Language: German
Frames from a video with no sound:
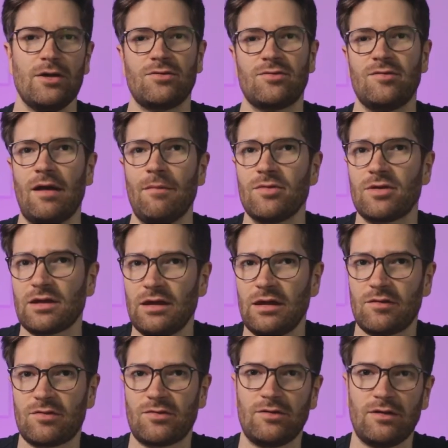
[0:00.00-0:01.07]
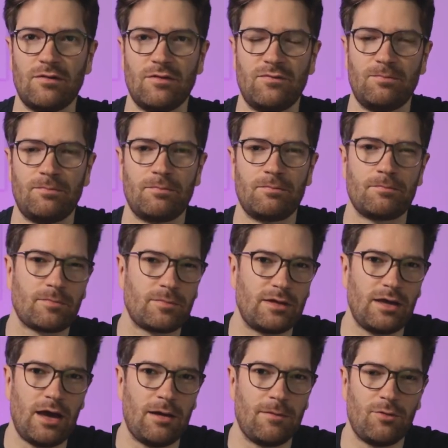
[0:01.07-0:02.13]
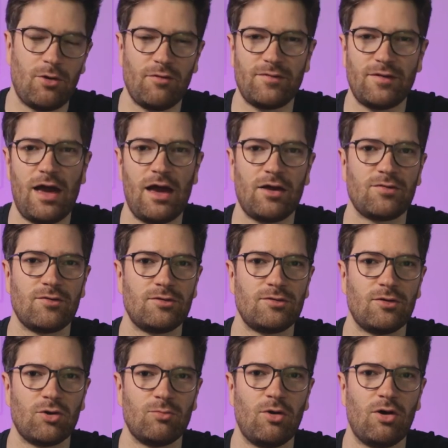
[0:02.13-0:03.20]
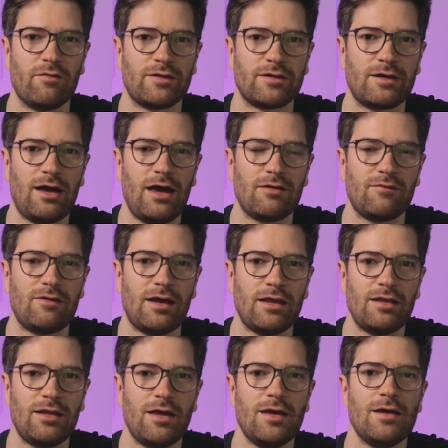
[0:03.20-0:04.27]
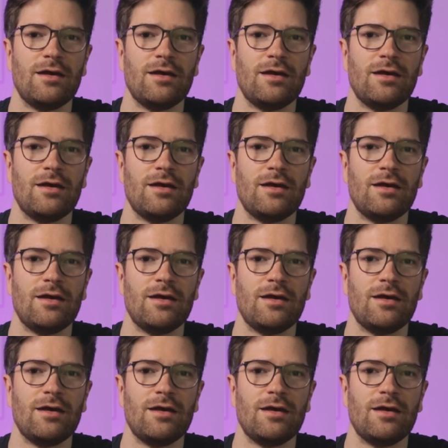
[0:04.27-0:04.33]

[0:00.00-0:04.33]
zusammenträgt, sondern ja, offene Haare sollten auch immer offen getragen werden.